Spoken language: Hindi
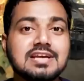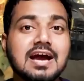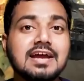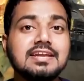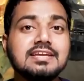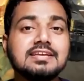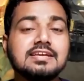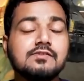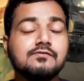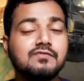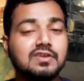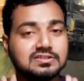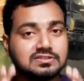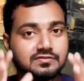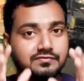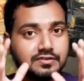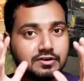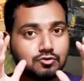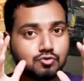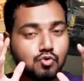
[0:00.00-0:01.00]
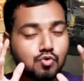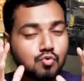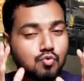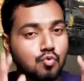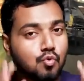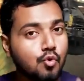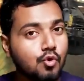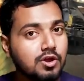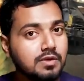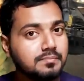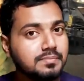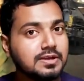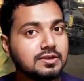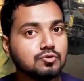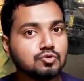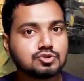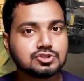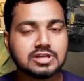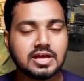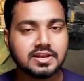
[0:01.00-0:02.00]
यानी कि वातावरण को कोई भी
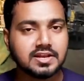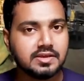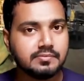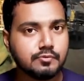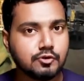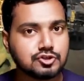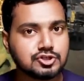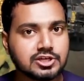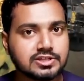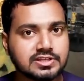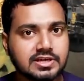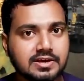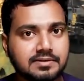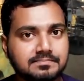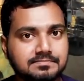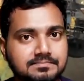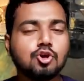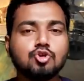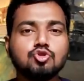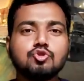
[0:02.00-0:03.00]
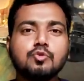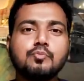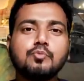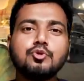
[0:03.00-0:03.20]
नुकसान नहीं पहुंचाता है तो